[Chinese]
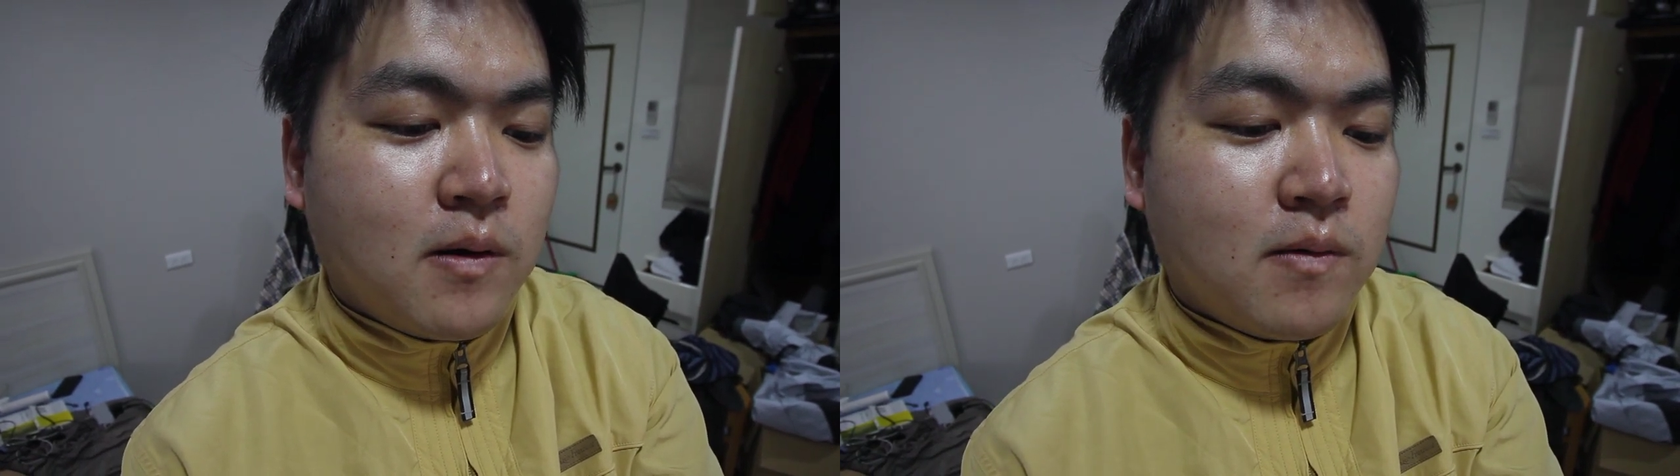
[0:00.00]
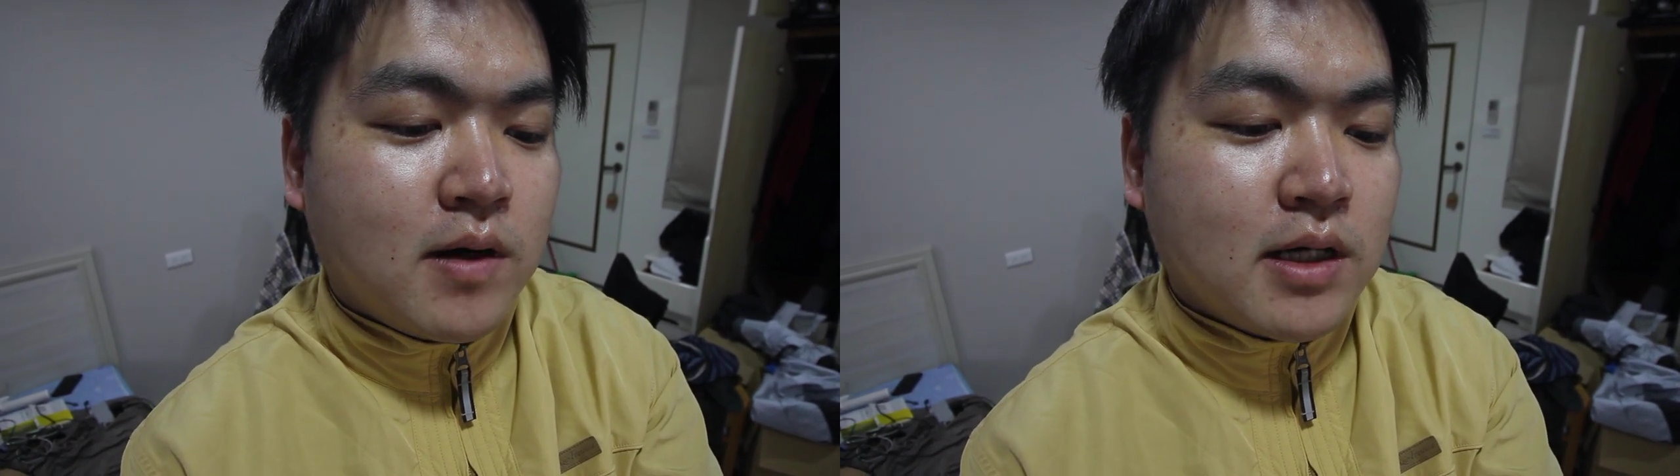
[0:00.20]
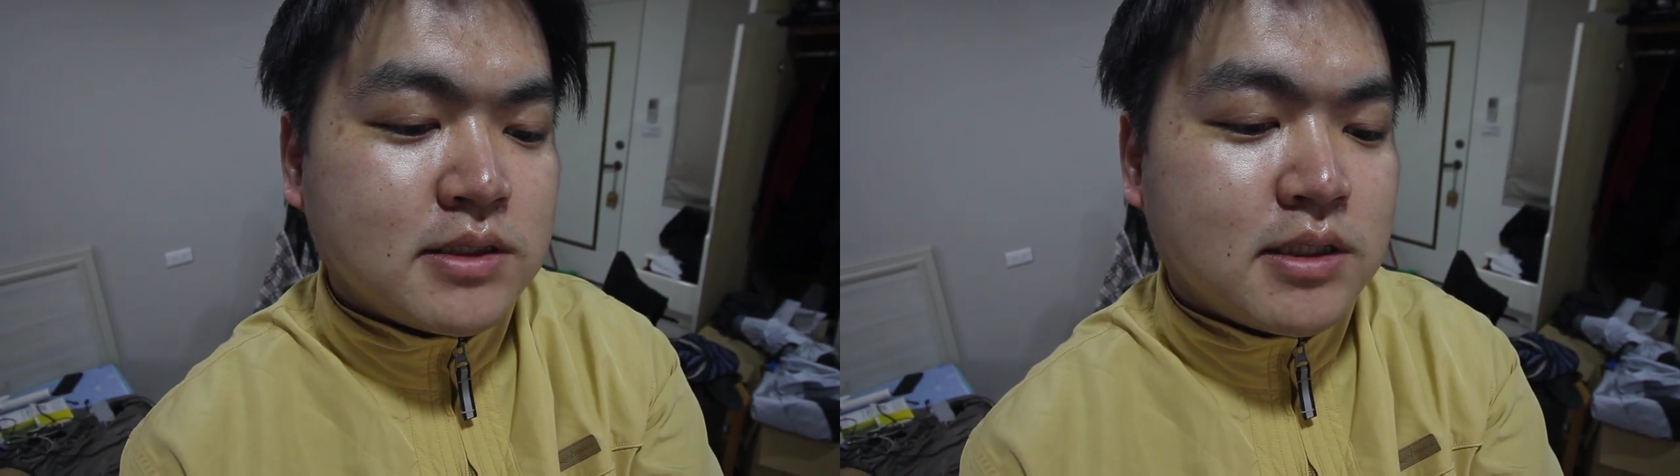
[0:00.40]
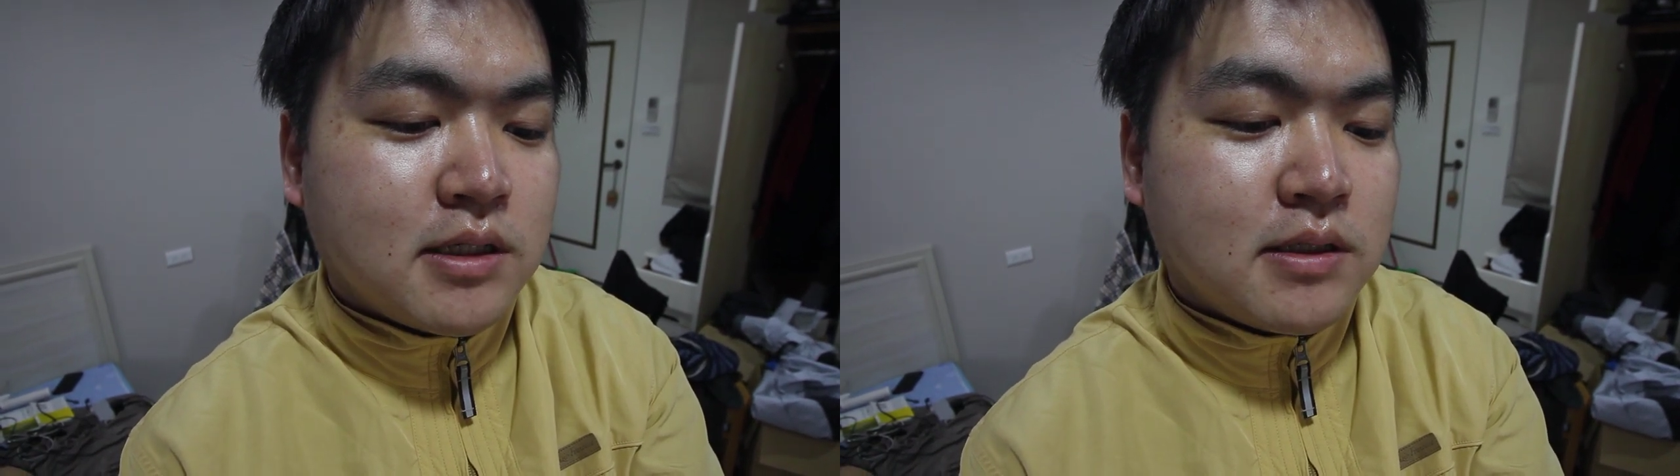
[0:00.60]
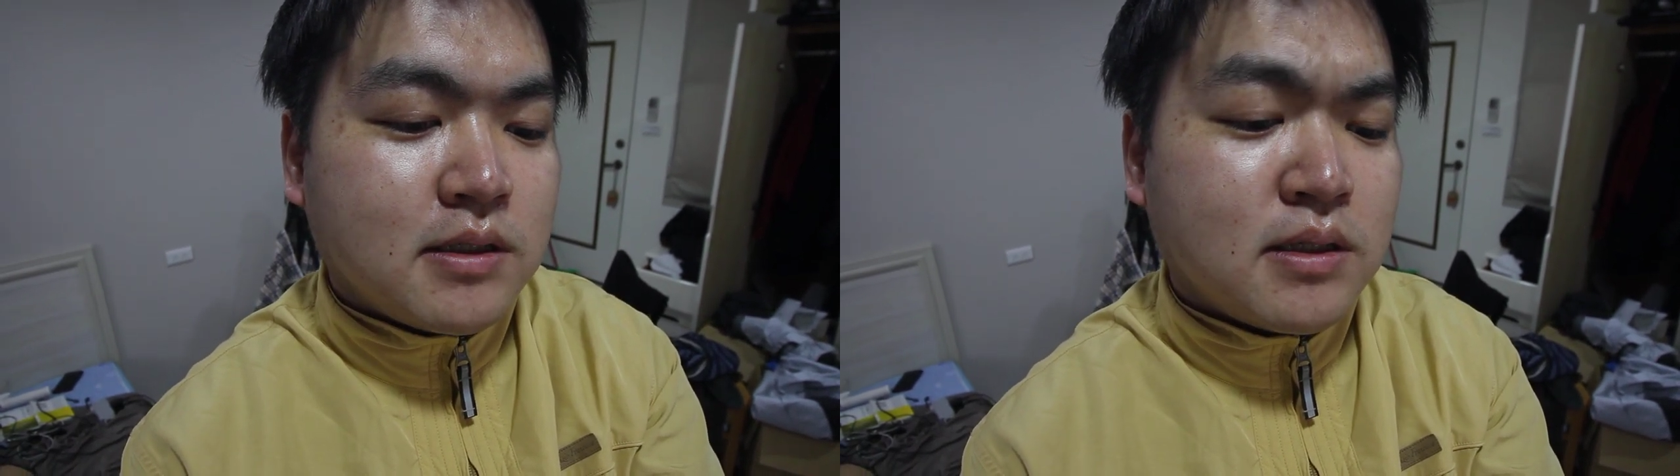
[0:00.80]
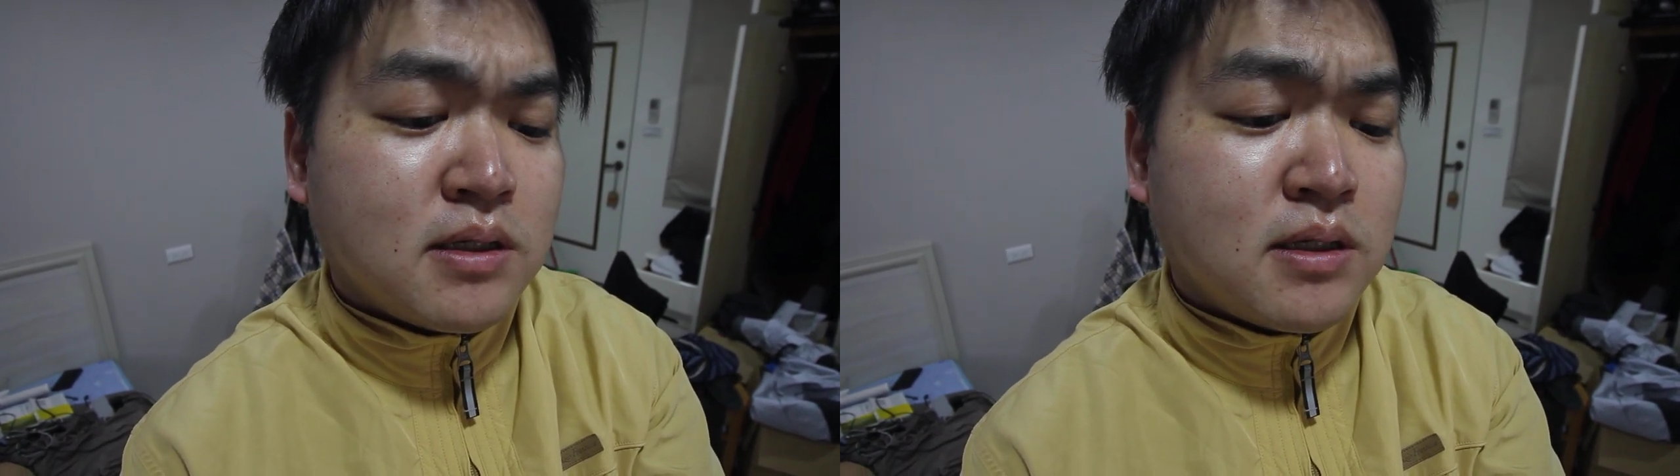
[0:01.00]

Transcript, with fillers: 花生